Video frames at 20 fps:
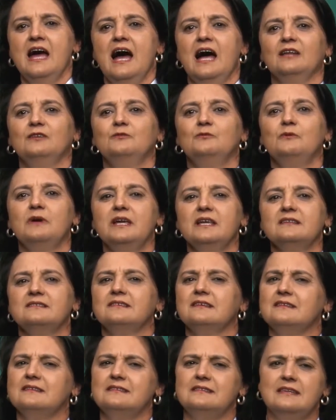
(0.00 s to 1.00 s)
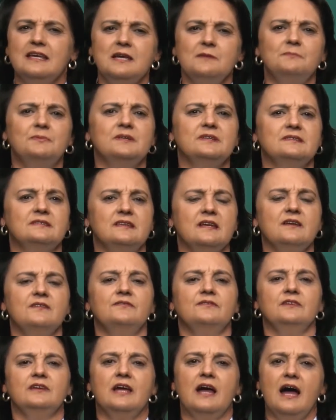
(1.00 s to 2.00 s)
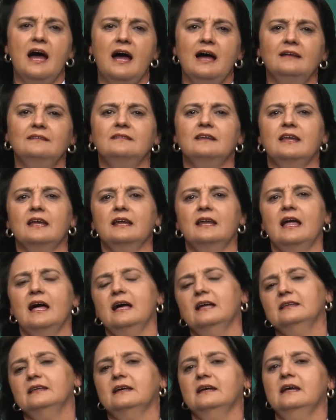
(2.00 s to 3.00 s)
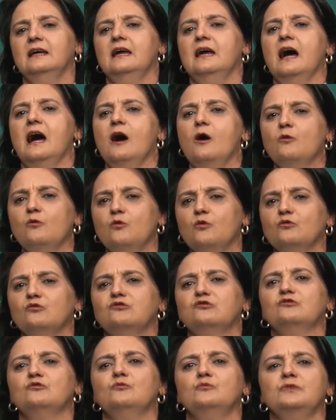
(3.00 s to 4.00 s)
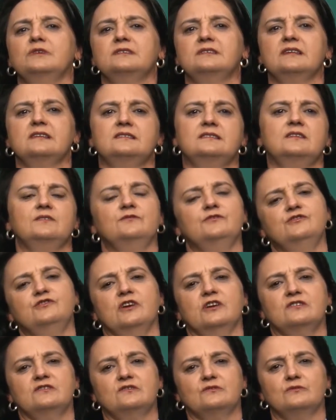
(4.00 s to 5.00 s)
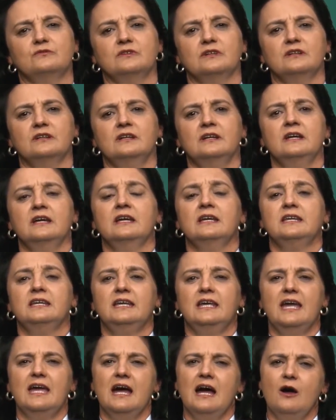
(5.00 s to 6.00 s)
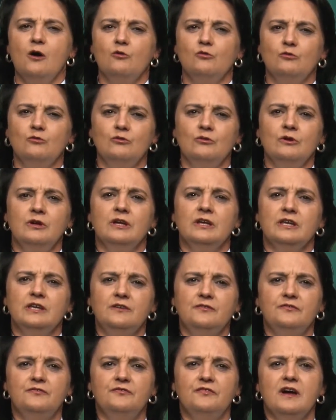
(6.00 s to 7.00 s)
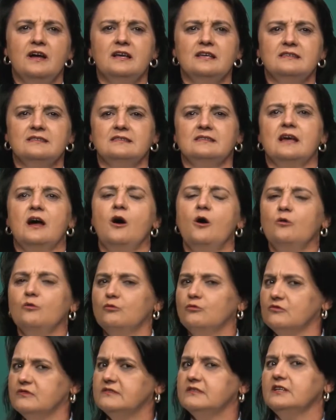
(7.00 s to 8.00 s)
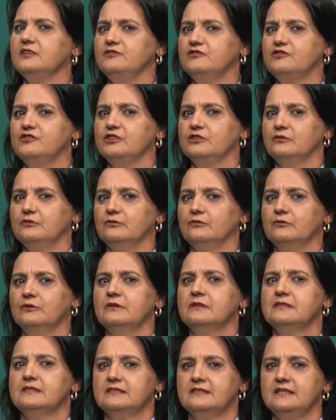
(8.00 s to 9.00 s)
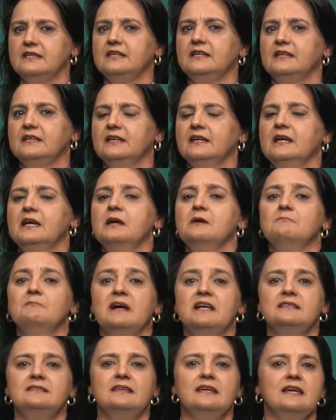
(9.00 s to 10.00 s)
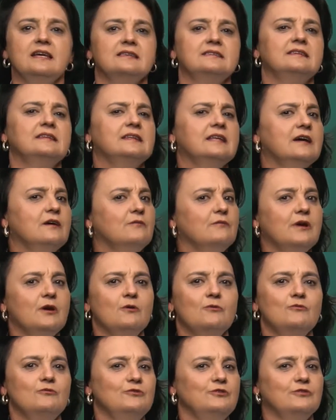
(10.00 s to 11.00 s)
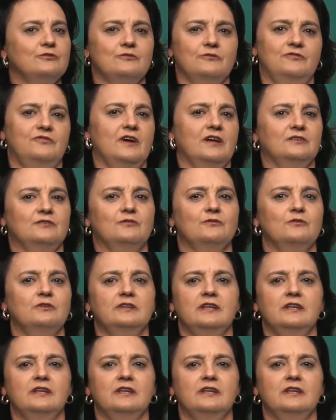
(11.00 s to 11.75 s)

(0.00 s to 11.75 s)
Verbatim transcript: A doença sempre esteve atrelada ao consumo excessivo de açúcar, que é algo que faz algum sentido, sim, mas esse não é o único fator